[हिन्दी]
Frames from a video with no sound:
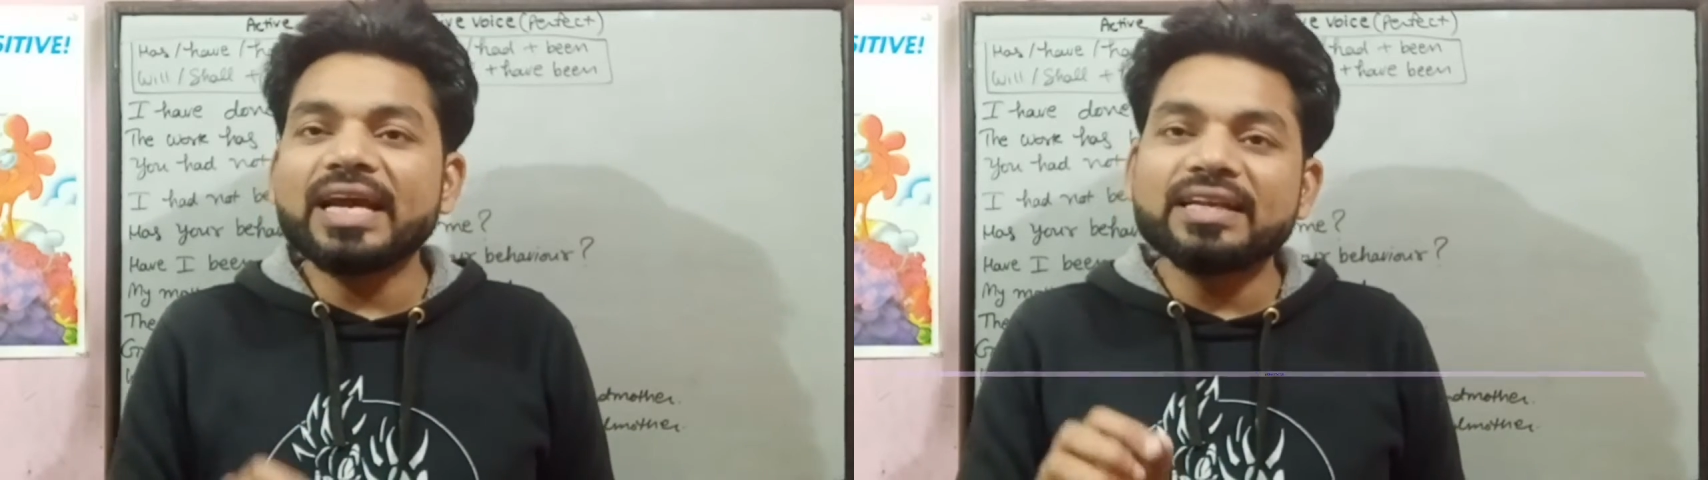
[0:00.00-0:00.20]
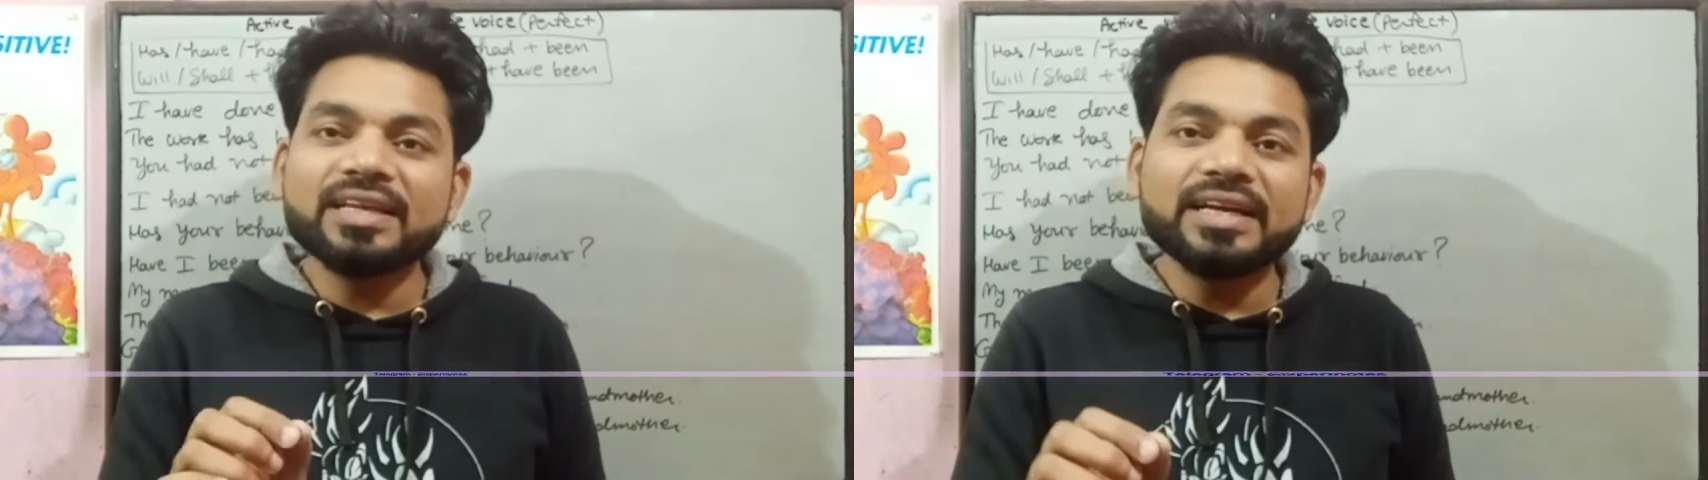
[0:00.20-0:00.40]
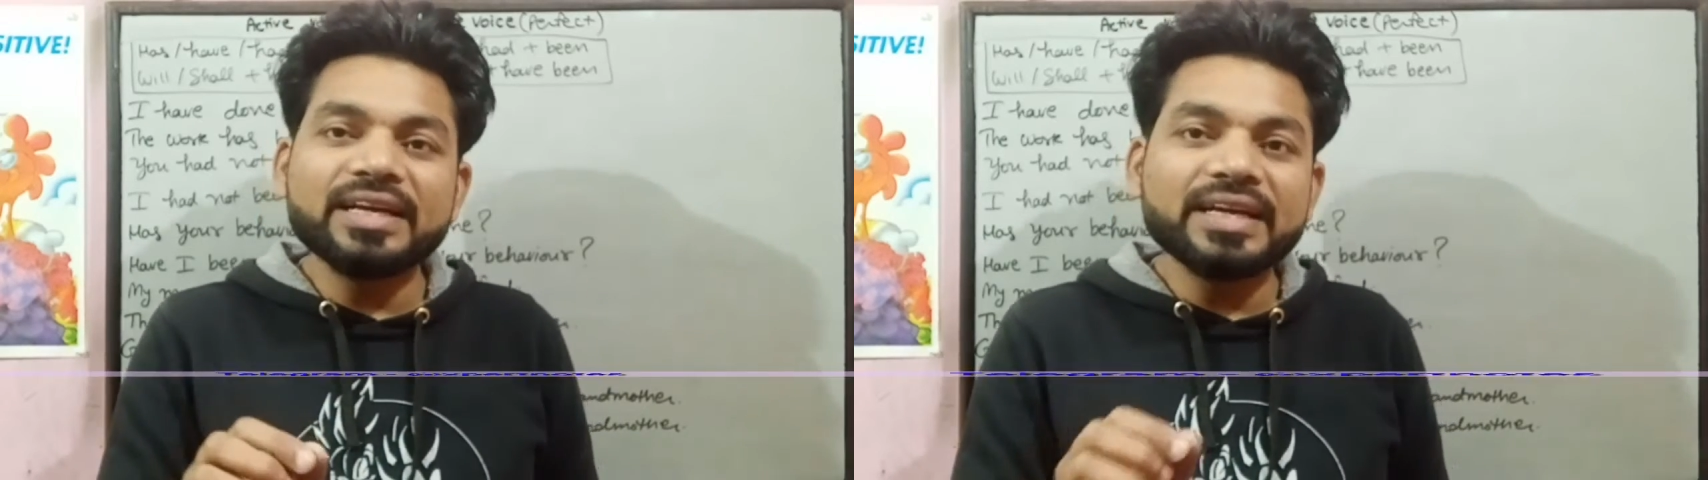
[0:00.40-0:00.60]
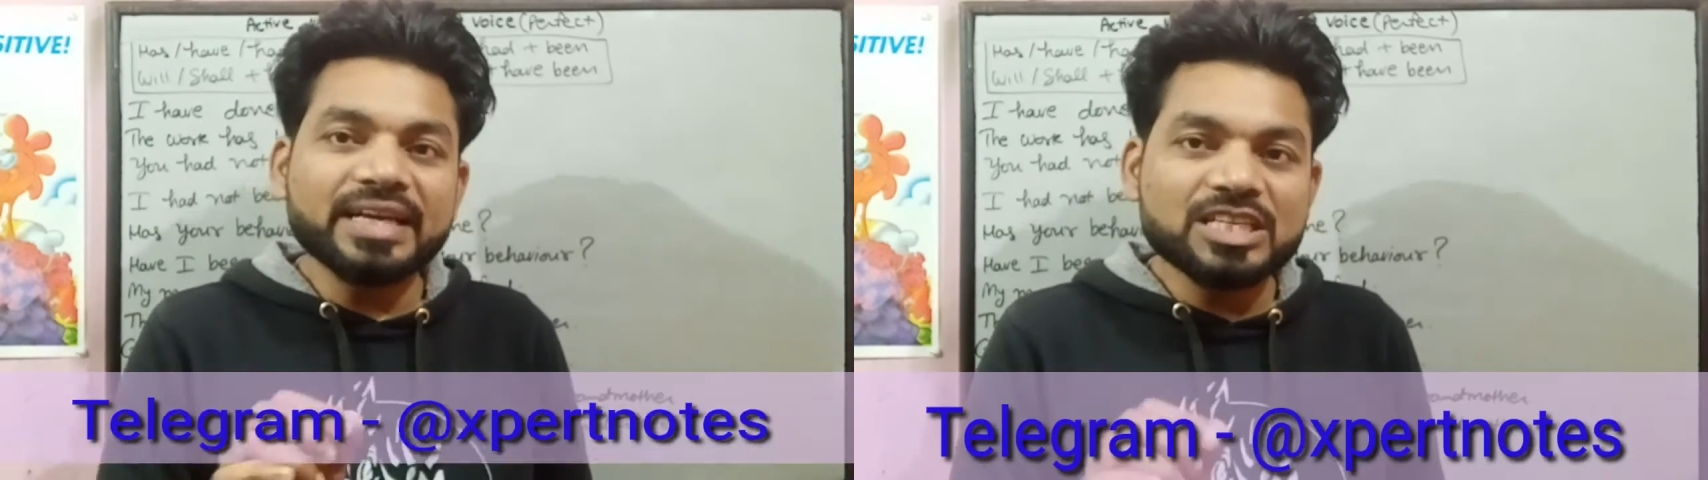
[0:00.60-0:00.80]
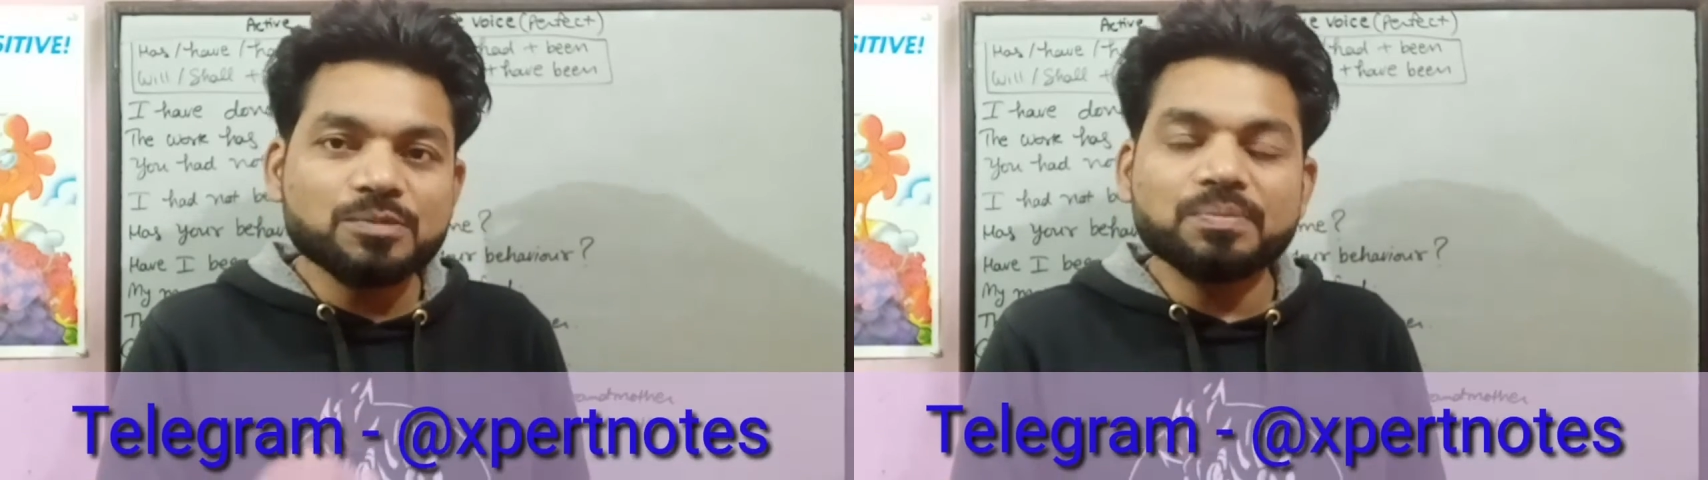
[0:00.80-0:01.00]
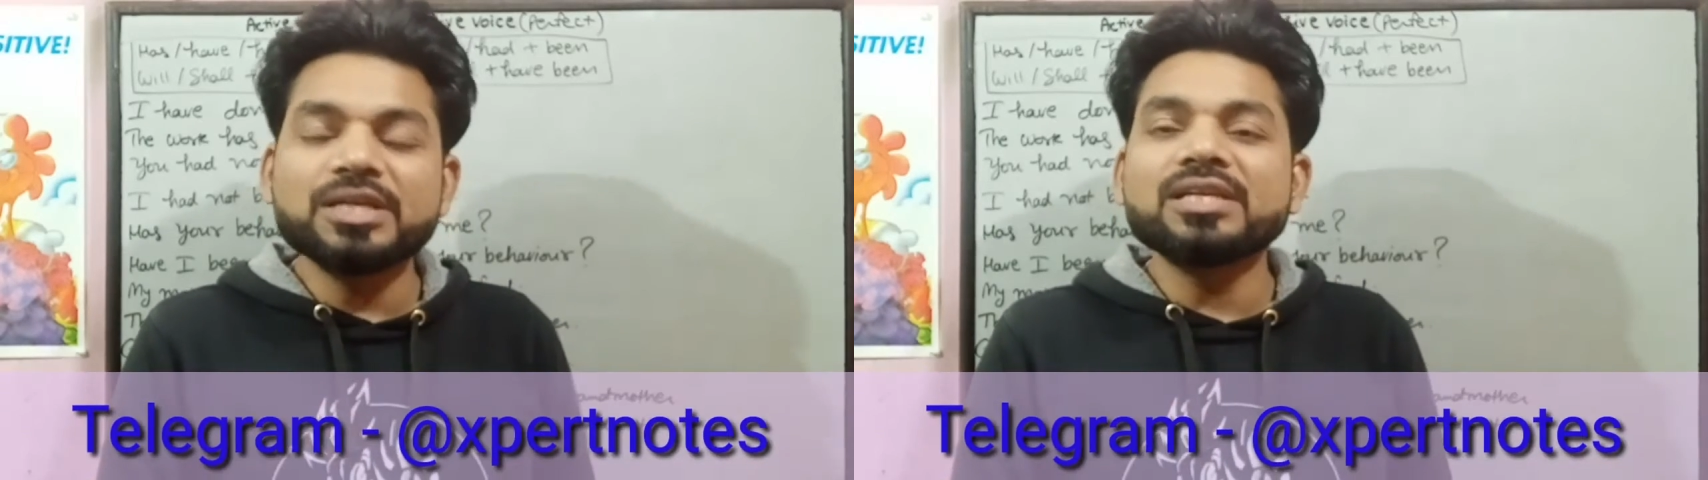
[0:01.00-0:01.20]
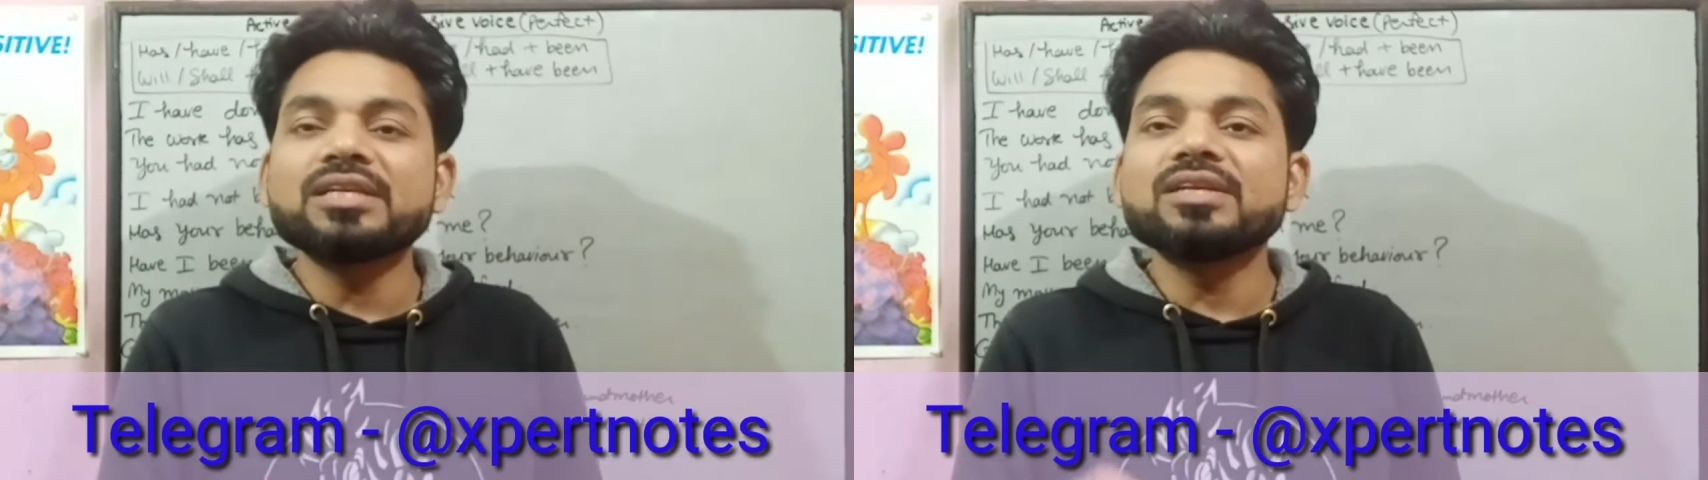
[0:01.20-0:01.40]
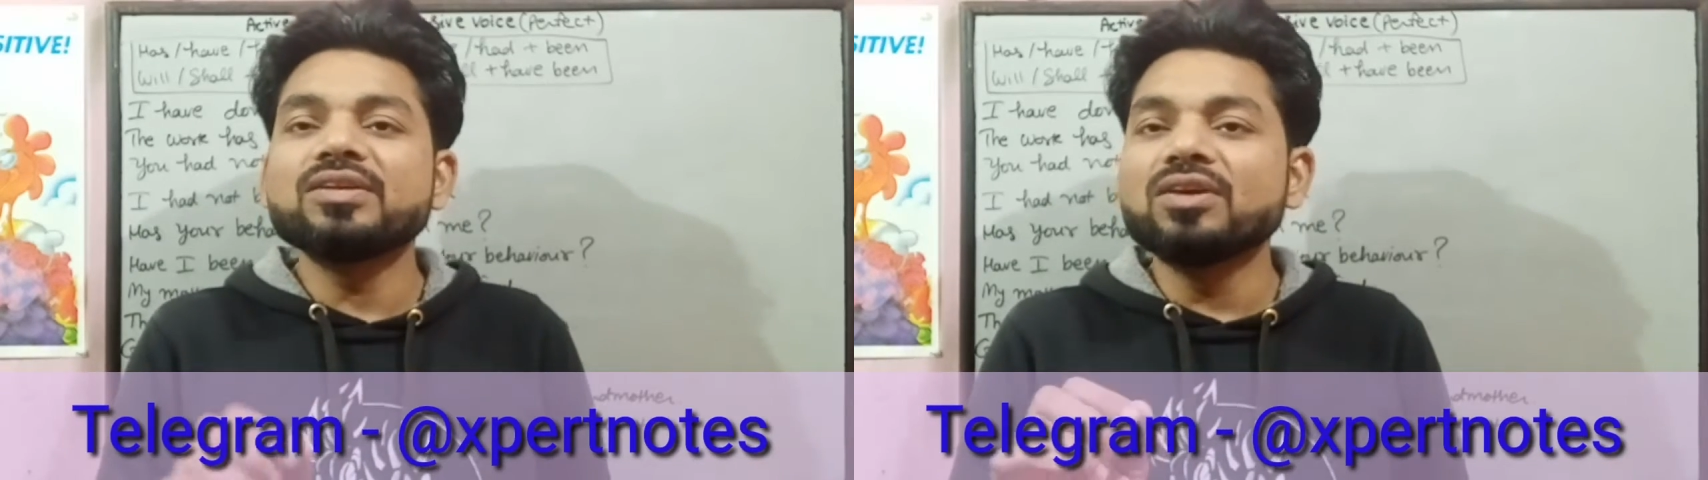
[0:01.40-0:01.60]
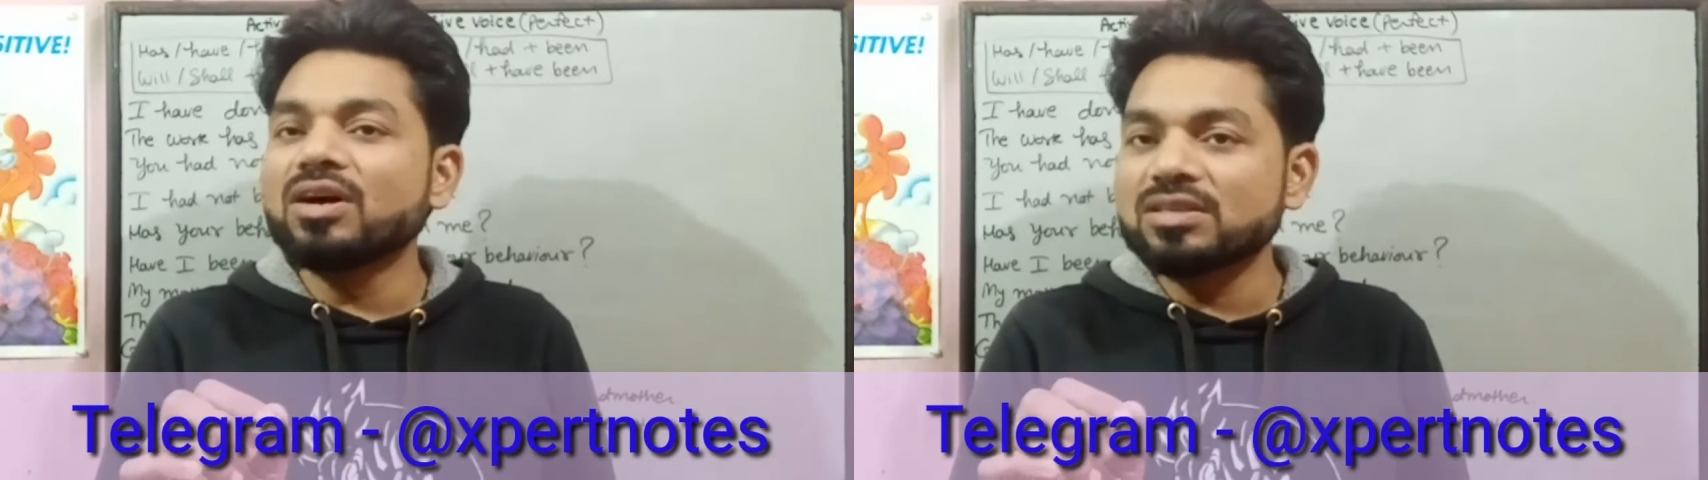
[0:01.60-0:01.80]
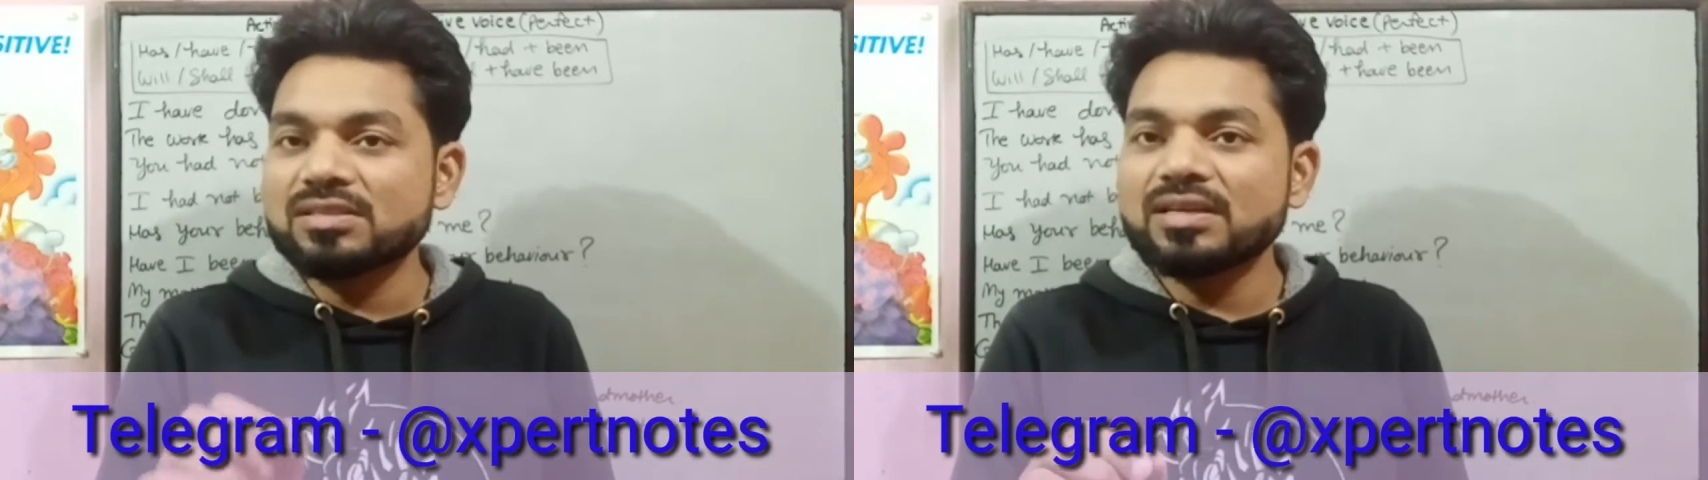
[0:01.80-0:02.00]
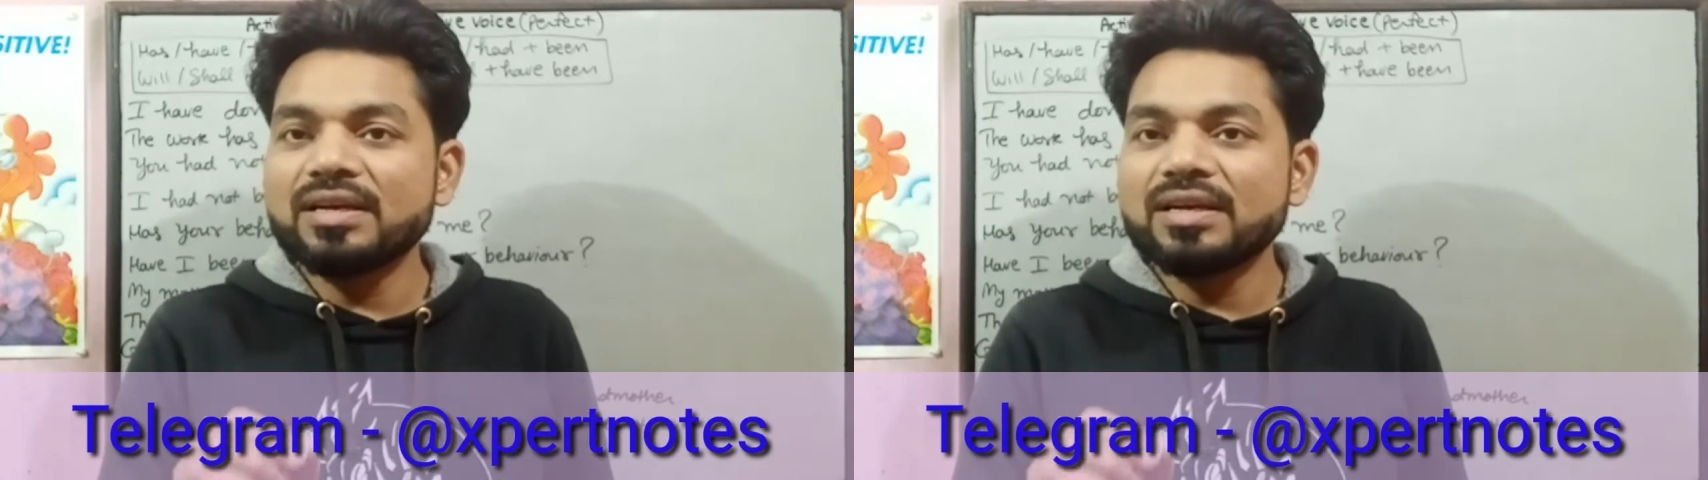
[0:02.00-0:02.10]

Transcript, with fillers: है एट द रेट एक्सपर्ट नॉट्स